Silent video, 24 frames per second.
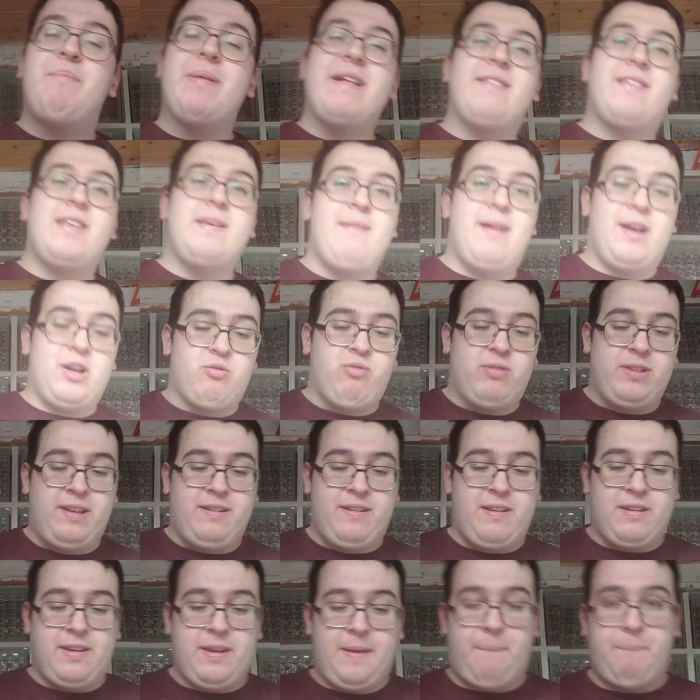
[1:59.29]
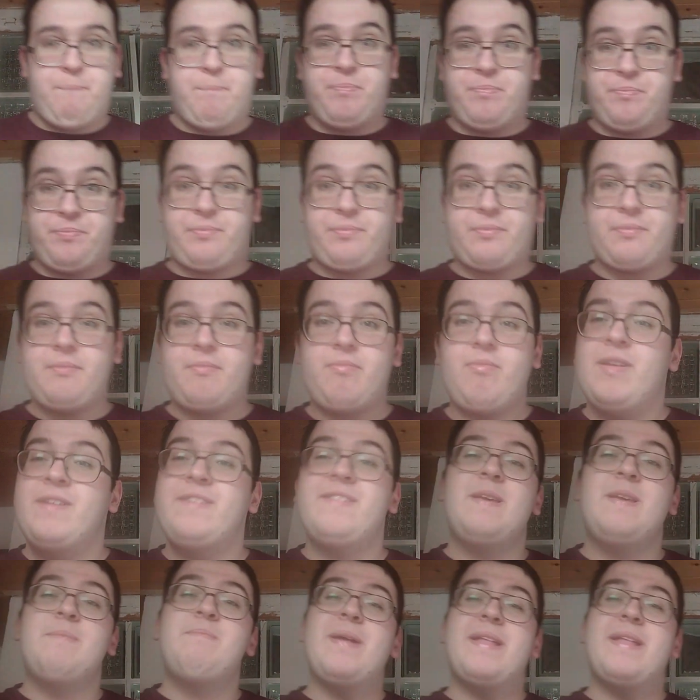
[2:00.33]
Benzema, je vous le dis déjà, c'est